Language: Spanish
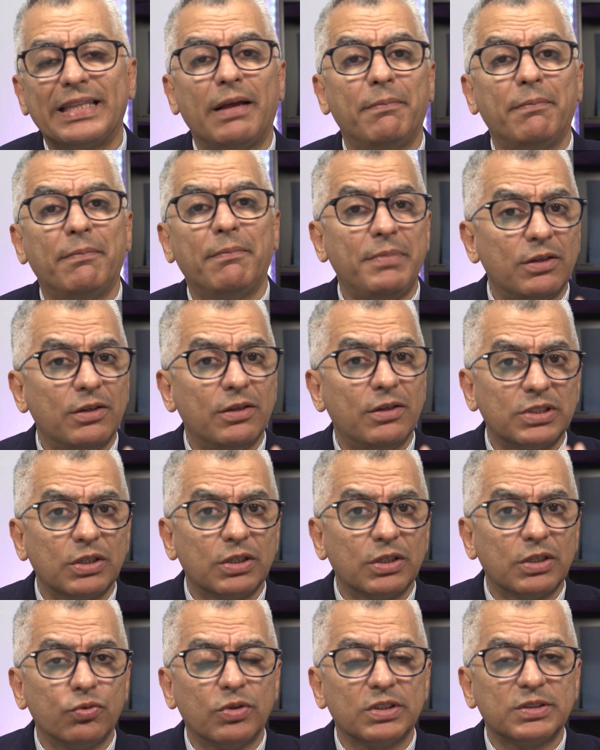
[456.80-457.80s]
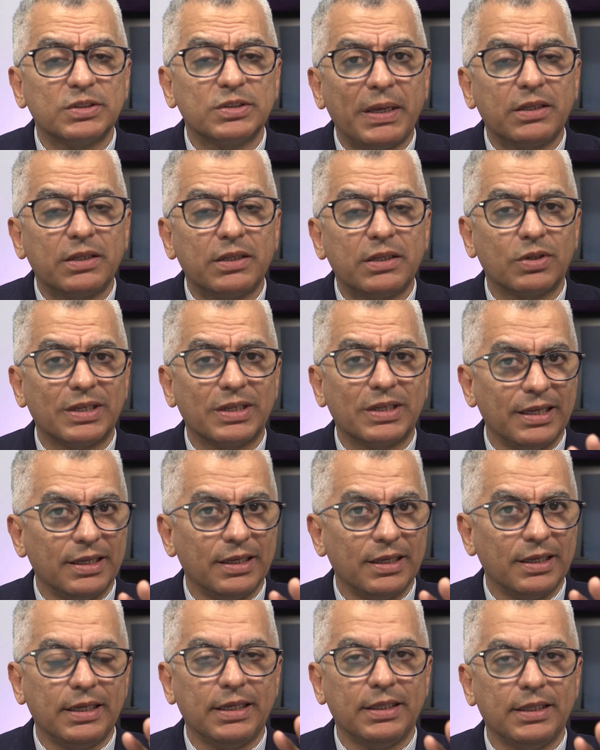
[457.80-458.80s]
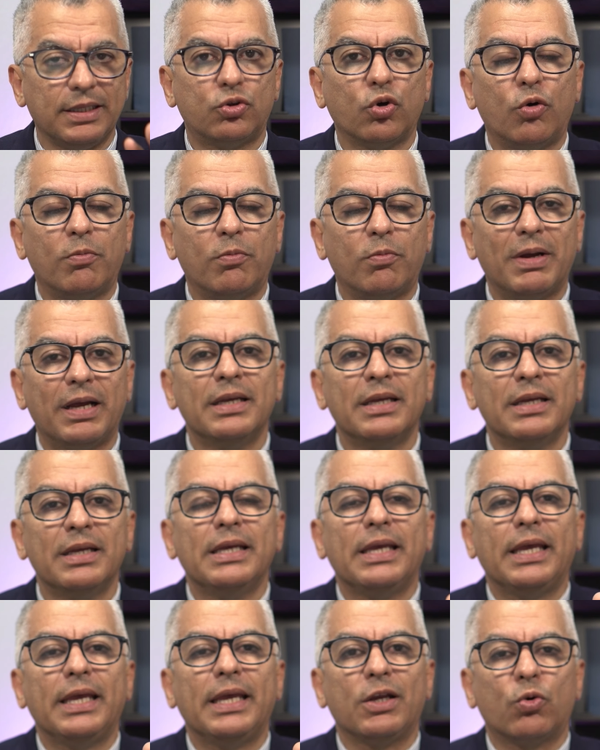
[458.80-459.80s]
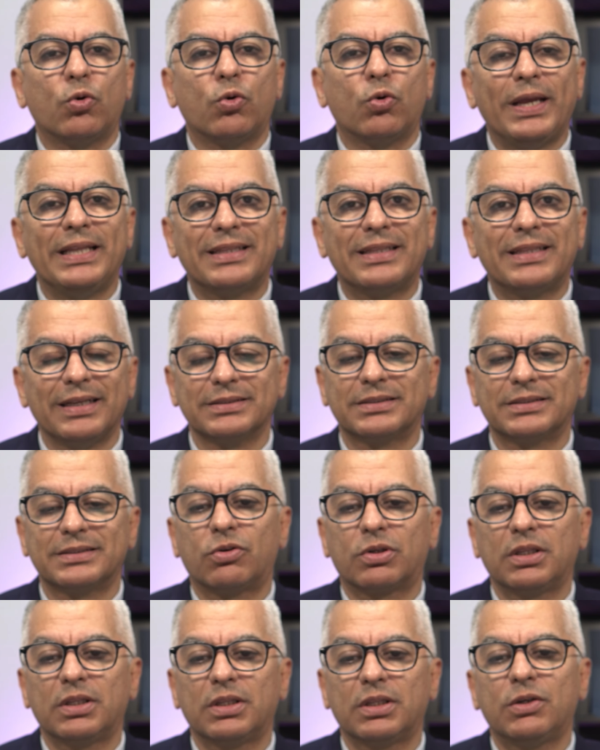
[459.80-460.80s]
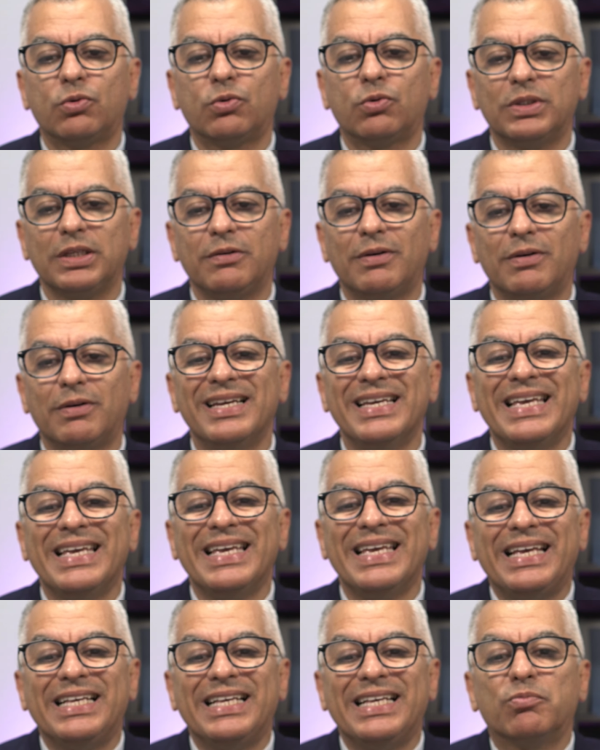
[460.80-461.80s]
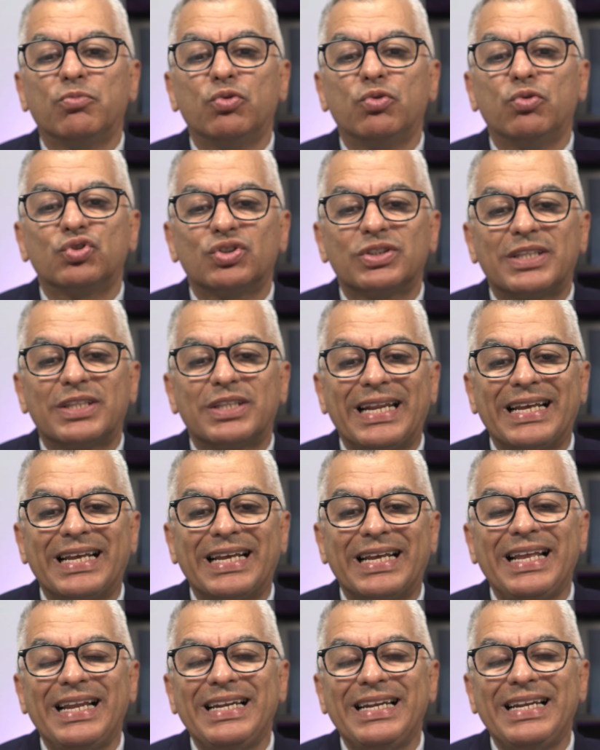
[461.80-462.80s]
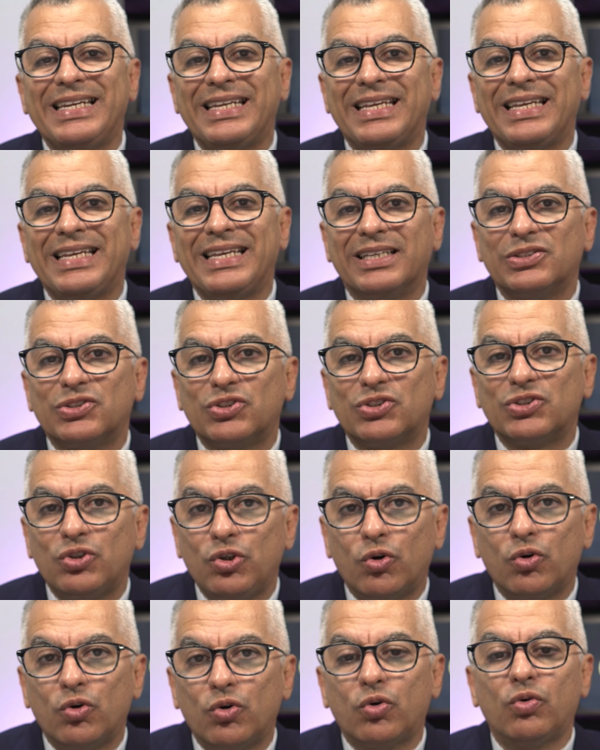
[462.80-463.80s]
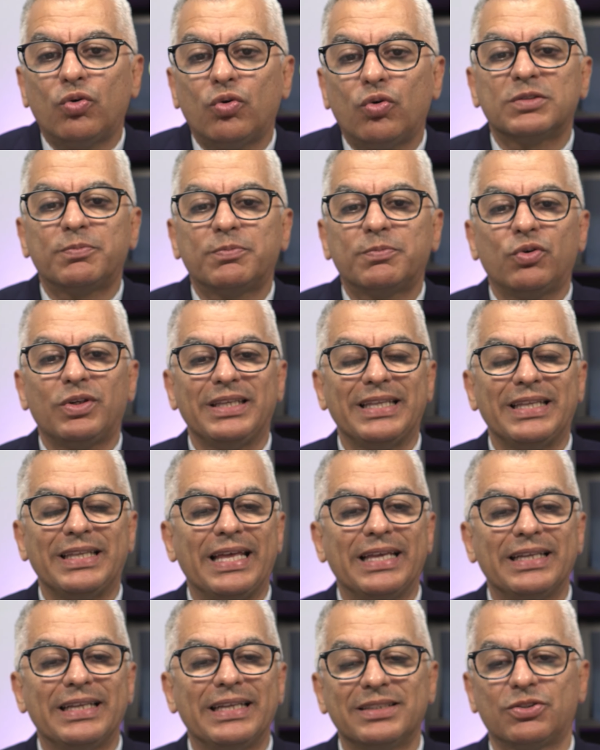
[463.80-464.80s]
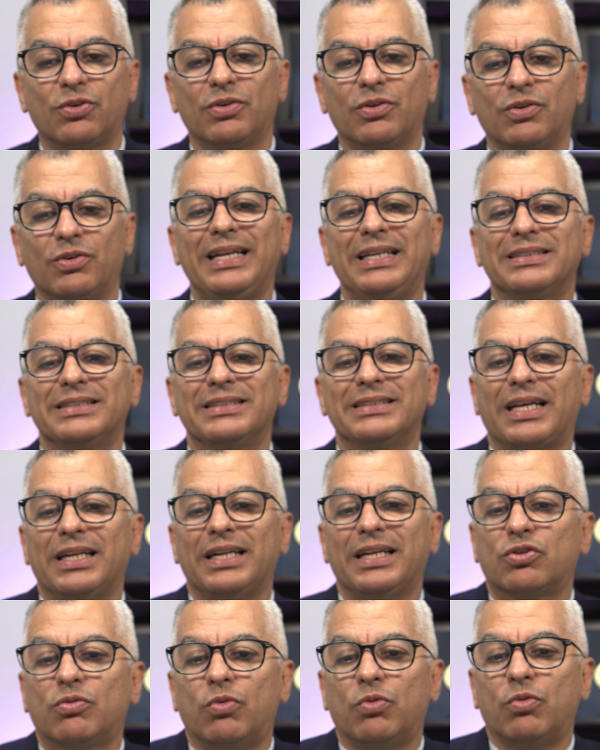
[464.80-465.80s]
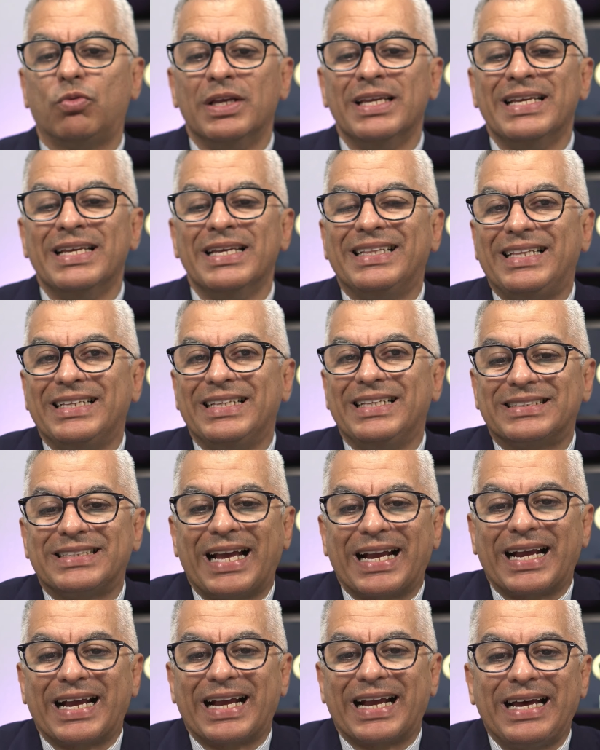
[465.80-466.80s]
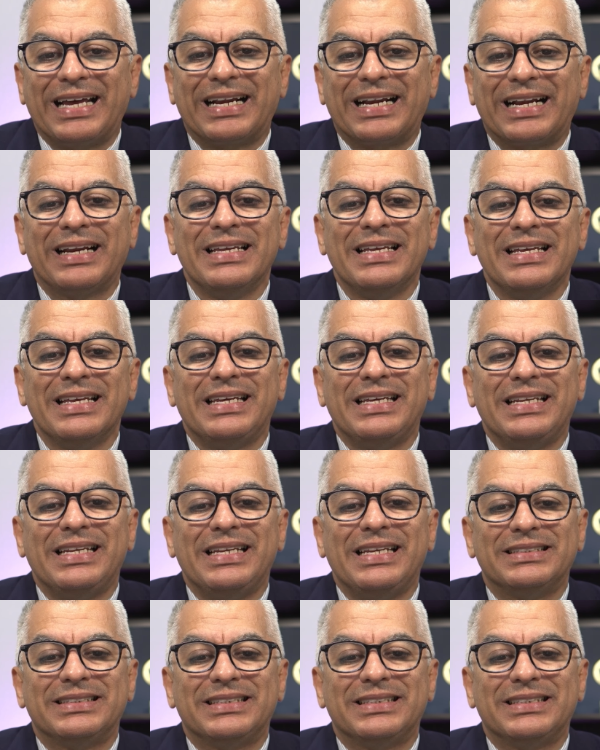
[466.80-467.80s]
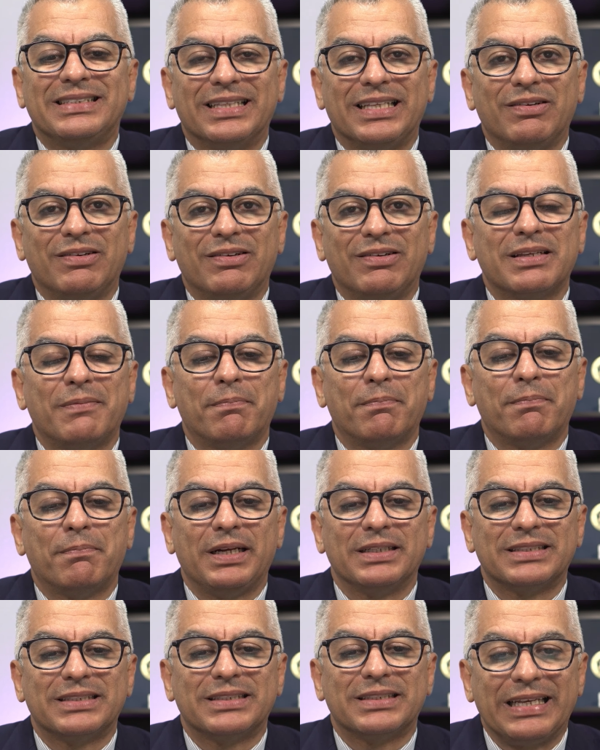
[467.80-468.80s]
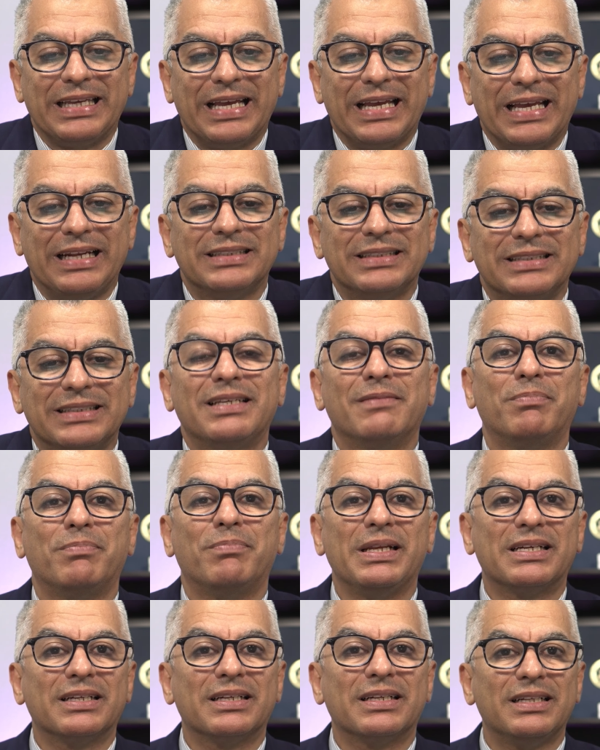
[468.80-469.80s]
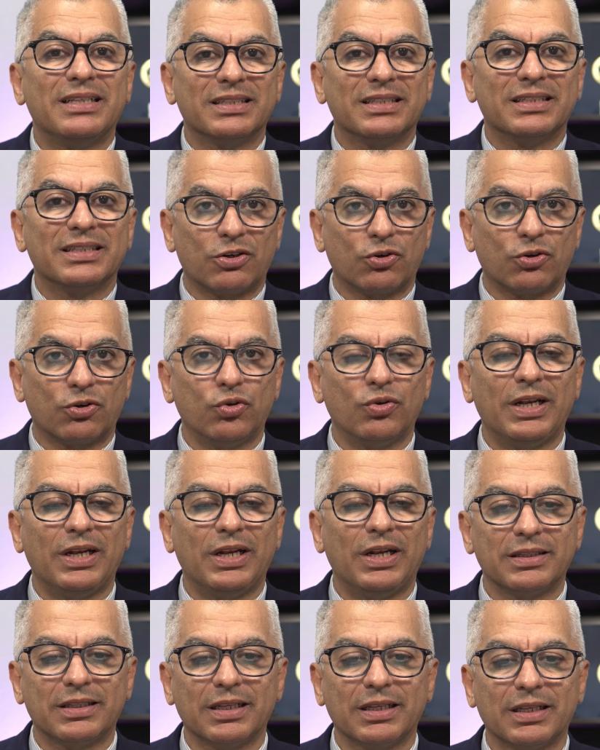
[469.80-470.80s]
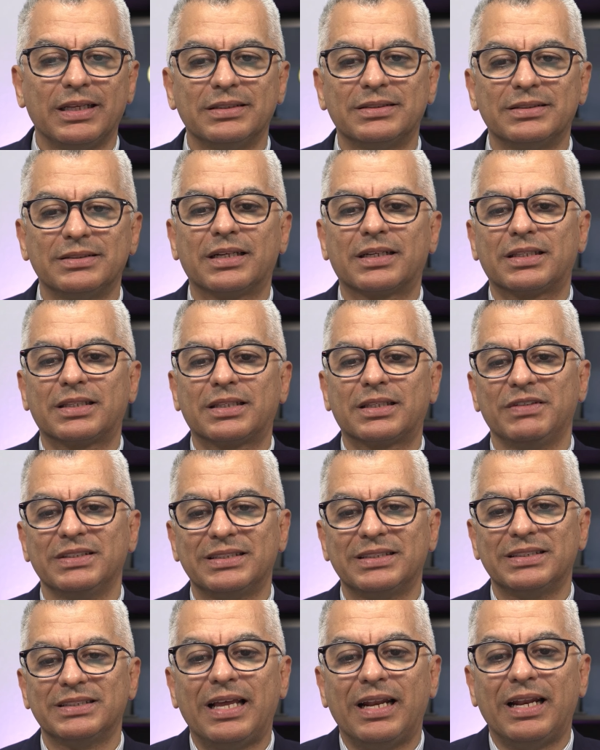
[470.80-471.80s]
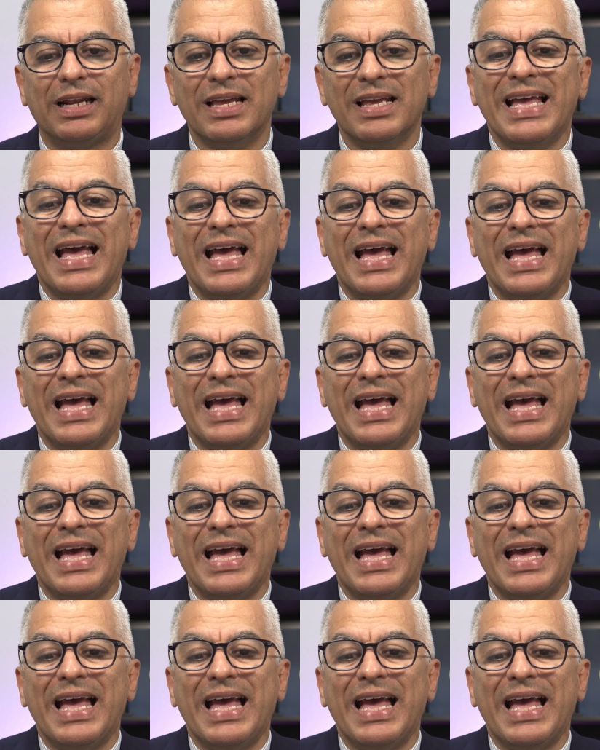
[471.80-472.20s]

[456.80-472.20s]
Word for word: También un segundo aspecto que eh, toma en cuenta esta orden ejecutiva es mostrar la alineación con las prioridades nacionales, tales como destacar iniciativas empresariales que implican el desarrollo de la inteligencia artificial,